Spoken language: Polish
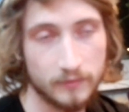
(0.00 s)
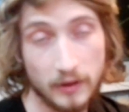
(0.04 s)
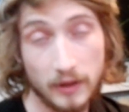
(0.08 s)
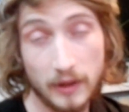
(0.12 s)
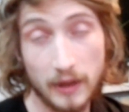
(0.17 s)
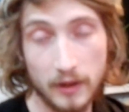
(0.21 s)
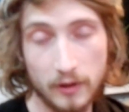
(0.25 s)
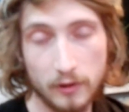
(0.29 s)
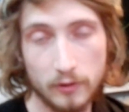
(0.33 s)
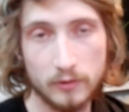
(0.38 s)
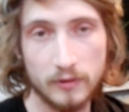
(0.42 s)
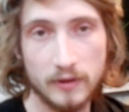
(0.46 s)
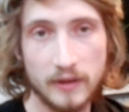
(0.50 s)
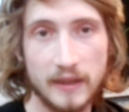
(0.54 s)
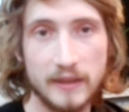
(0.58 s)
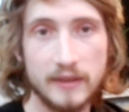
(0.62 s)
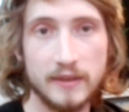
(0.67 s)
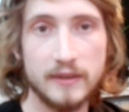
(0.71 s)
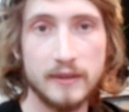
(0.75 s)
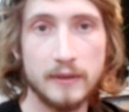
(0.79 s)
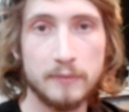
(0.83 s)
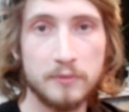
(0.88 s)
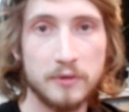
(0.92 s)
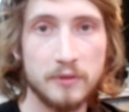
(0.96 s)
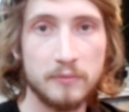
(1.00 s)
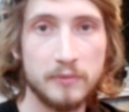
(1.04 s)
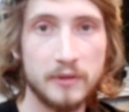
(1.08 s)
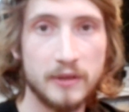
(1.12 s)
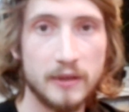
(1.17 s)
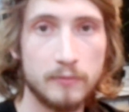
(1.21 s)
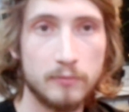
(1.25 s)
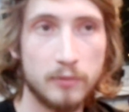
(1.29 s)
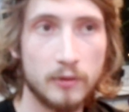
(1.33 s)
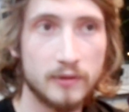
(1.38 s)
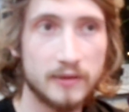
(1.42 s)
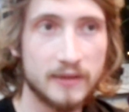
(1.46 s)
agrotkaninę
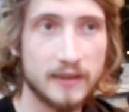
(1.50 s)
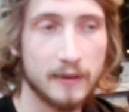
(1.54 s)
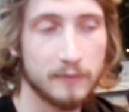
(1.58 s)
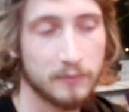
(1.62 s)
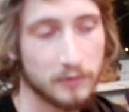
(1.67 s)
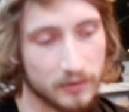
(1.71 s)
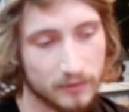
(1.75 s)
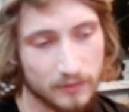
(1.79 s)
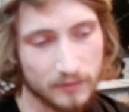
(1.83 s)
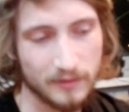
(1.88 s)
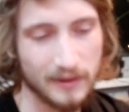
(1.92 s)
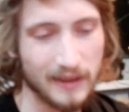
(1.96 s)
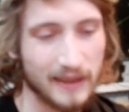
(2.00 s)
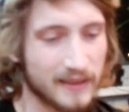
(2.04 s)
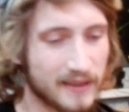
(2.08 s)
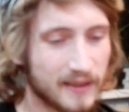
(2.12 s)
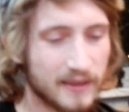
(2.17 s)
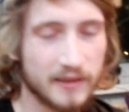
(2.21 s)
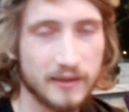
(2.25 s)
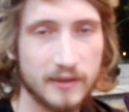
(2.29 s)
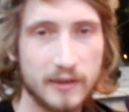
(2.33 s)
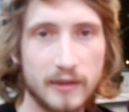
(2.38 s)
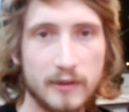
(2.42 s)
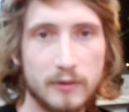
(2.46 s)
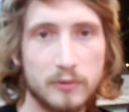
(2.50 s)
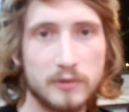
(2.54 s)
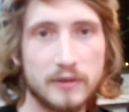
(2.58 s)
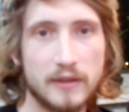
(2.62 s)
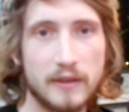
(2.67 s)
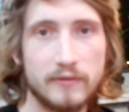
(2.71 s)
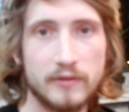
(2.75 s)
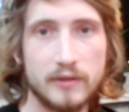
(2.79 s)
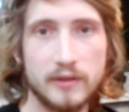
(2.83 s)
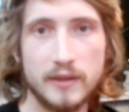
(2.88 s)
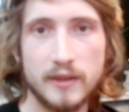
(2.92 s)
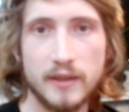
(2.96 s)
przybije bolcami, no klasyczne
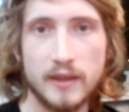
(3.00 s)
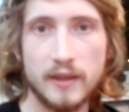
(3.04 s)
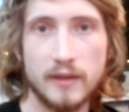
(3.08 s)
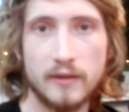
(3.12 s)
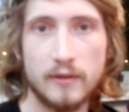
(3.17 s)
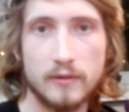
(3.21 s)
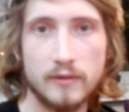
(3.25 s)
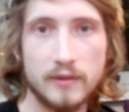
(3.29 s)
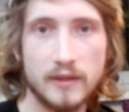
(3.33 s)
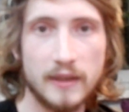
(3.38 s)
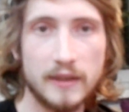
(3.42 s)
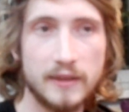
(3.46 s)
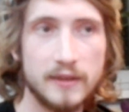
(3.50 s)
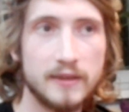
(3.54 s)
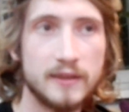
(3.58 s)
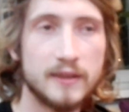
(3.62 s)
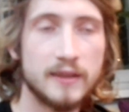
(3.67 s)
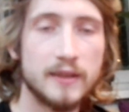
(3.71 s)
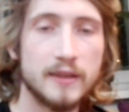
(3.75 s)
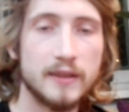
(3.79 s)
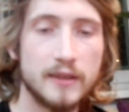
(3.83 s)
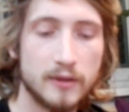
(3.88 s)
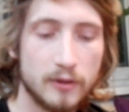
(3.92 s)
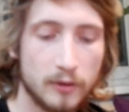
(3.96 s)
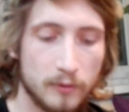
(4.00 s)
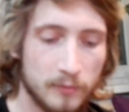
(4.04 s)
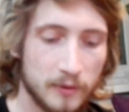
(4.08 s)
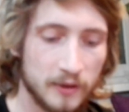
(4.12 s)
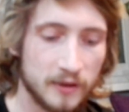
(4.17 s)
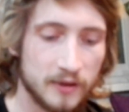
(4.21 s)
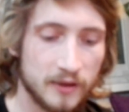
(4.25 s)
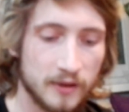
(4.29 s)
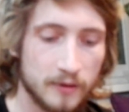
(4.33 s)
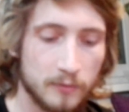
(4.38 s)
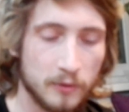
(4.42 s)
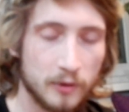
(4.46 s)
ustawienie agrotkaniny i to
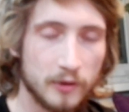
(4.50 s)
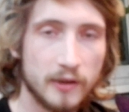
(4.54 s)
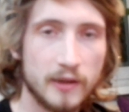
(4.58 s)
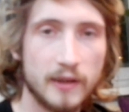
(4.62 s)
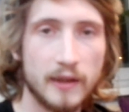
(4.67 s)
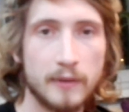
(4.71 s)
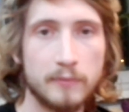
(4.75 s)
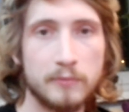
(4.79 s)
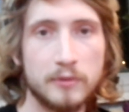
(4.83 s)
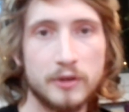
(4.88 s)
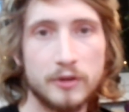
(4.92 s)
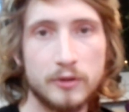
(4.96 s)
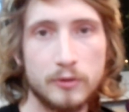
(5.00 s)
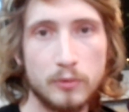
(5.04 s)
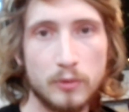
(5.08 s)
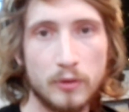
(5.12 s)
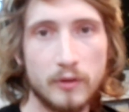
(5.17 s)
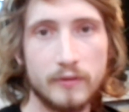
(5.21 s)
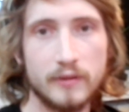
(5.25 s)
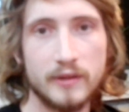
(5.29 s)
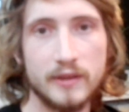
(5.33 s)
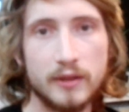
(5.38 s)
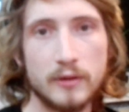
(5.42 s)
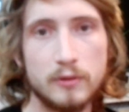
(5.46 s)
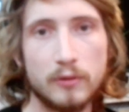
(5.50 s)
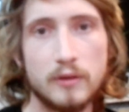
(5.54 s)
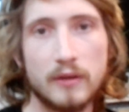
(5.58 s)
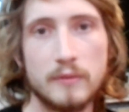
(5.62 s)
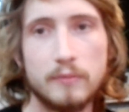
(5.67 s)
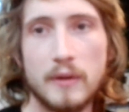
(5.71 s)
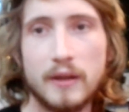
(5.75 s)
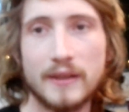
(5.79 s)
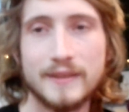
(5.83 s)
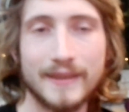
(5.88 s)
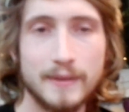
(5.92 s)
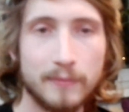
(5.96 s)
będzie moje jakby ściółkowanie, które
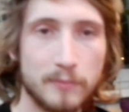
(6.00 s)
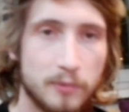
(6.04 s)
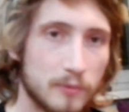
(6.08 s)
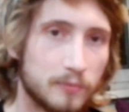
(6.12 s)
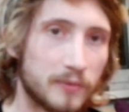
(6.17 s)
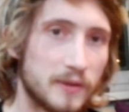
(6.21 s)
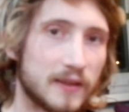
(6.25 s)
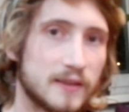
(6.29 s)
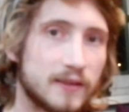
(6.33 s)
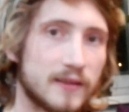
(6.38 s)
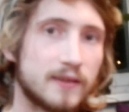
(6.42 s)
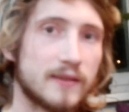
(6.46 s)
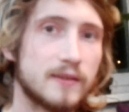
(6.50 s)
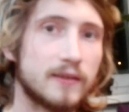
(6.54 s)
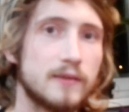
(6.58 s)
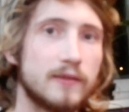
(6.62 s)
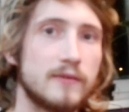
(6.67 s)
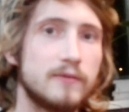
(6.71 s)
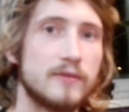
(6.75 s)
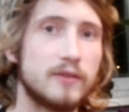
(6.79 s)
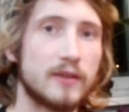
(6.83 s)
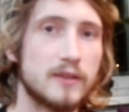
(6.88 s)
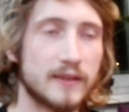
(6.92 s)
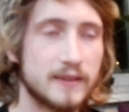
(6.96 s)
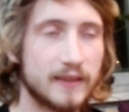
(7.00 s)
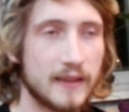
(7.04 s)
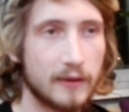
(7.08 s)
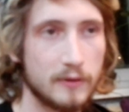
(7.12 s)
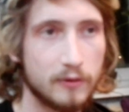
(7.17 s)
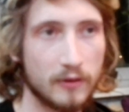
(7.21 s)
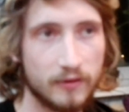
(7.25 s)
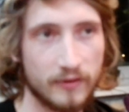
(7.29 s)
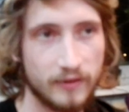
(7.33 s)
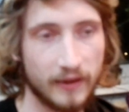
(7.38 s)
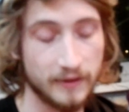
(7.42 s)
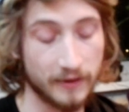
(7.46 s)
ma zapobiec
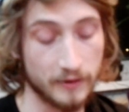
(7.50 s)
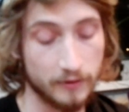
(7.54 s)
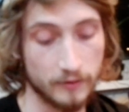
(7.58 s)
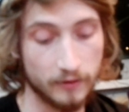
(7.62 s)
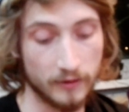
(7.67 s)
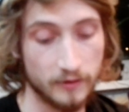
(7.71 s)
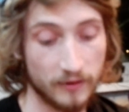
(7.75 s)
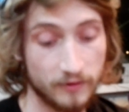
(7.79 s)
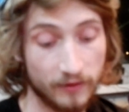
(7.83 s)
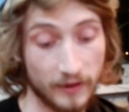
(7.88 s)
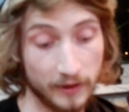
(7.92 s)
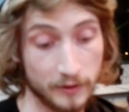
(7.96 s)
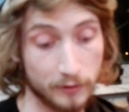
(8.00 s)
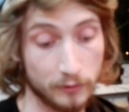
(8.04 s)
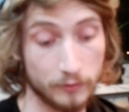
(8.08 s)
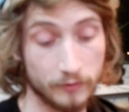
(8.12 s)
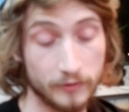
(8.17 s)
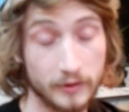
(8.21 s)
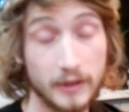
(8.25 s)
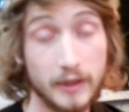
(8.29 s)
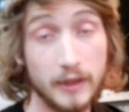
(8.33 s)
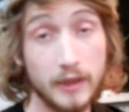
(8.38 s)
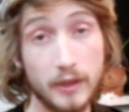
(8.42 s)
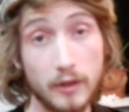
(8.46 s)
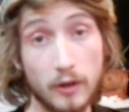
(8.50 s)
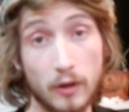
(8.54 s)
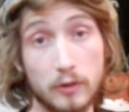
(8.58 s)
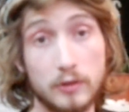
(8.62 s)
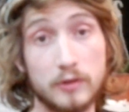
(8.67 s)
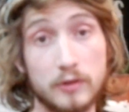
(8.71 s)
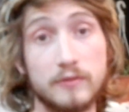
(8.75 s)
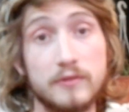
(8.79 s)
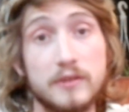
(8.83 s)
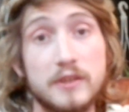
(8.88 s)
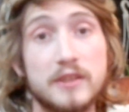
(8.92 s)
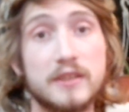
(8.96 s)
wyrastaniu chwast, chwastów.
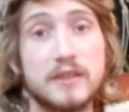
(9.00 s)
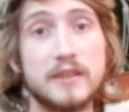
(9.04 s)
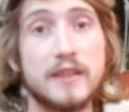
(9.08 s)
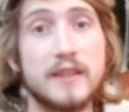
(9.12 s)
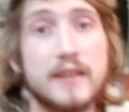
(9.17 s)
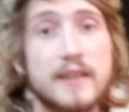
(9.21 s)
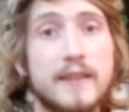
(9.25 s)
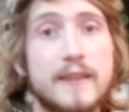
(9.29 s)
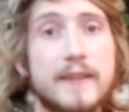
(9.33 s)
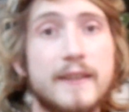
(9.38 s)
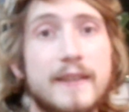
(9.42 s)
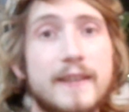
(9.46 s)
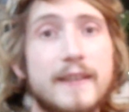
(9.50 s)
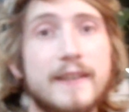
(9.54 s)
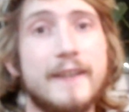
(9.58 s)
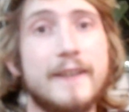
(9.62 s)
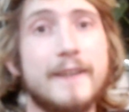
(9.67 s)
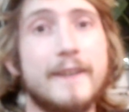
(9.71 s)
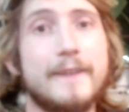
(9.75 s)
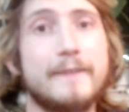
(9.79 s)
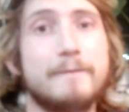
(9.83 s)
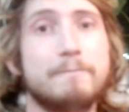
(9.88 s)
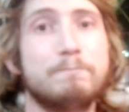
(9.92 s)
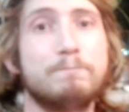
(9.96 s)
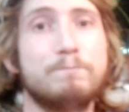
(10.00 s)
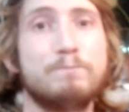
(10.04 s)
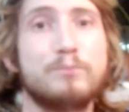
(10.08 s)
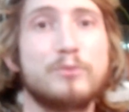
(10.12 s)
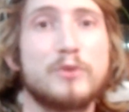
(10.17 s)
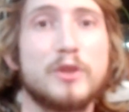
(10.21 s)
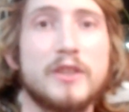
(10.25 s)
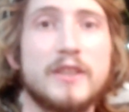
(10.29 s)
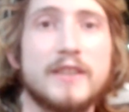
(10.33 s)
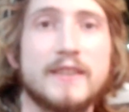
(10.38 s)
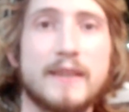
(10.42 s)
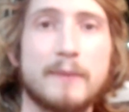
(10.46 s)
Oczywiście e,
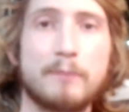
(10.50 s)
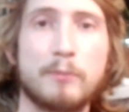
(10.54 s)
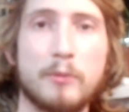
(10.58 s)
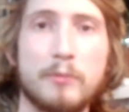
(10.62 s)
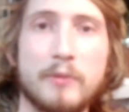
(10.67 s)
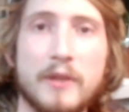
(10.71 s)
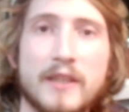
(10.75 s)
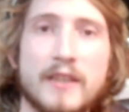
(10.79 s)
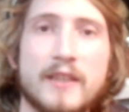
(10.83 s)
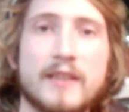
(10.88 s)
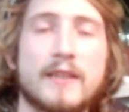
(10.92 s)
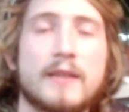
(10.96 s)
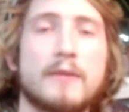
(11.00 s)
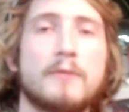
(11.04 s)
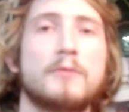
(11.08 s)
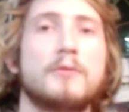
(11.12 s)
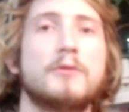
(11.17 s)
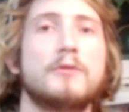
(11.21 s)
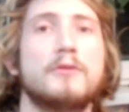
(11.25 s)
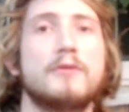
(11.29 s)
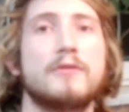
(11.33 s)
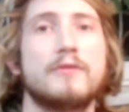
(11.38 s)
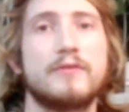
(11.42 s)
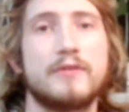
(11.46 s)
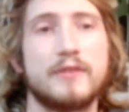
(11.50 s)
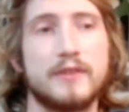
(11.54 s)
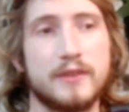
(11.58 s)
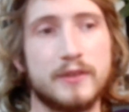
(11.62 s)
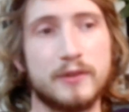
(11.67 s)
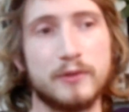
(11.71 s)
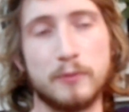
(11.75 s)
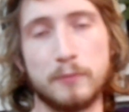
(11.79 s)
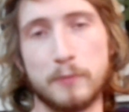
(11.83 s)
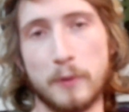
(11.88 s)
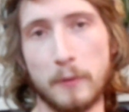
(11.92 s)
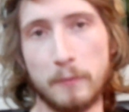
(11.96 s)
no nie zapobiegnie temu w
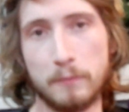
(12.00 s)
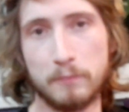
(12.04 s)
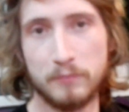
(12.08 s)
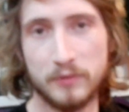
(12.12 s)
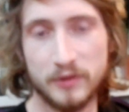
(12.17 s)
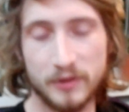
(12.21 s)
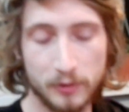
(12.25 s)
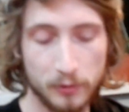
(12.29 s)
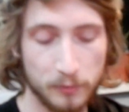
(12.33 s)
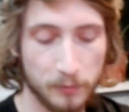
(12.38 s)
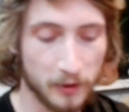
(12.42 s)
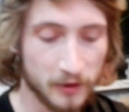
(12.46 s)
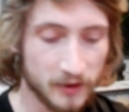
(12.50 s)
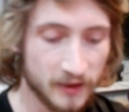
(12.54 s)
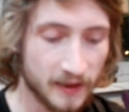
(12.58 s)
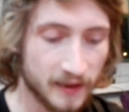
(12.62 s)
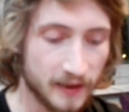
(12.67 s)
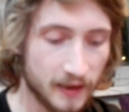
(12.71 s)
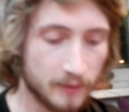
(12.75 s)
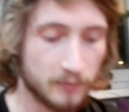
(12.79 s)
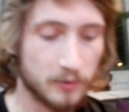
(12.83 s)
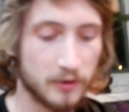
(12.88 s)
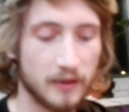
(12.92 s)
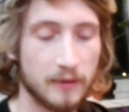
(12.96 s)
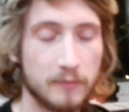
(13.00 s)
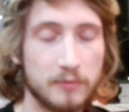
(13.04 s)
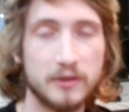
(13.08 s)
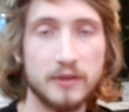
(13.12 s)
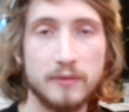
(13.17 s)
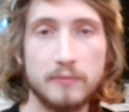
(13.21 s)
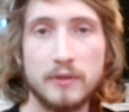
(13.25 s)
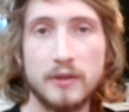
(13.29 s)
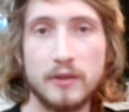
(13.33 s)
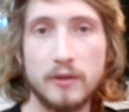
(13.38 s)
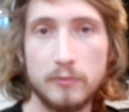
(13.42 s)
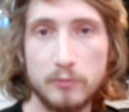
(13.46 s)
100%, bo tam
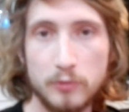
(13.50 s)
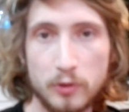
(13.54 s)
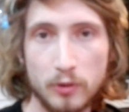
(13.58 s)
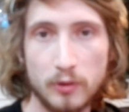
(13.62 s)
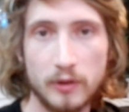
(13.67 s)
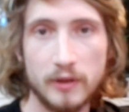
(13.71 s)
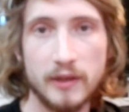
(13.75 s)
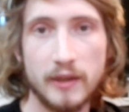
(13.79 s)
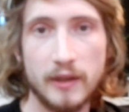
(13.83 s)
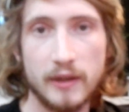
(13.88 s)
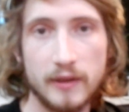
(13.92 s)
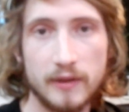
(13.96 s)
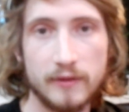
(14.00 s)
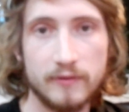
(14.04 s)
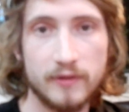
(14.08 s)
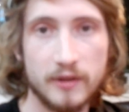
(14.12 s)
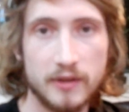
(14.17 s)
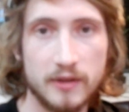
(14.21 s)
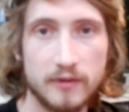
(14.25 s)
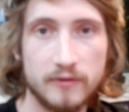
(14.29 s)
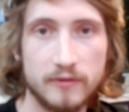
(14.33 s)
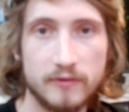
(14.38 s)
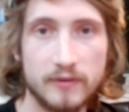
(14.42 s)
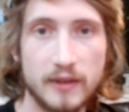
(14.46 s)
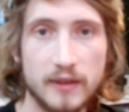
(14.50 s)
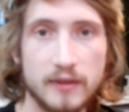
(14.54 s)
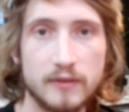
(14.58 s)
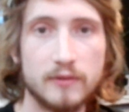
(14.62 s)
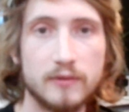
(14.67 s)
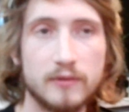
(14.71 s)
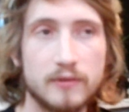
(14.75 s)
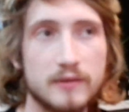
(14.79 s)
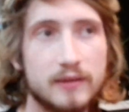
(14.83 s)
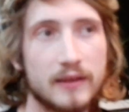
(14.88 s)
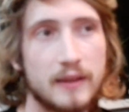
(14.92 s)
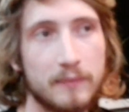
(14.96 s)
gdzie będą dziury na warzywa, no
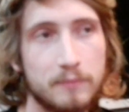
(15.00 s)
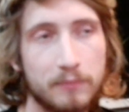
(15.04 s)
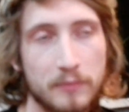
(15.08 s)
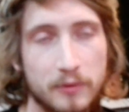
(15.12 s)
to tam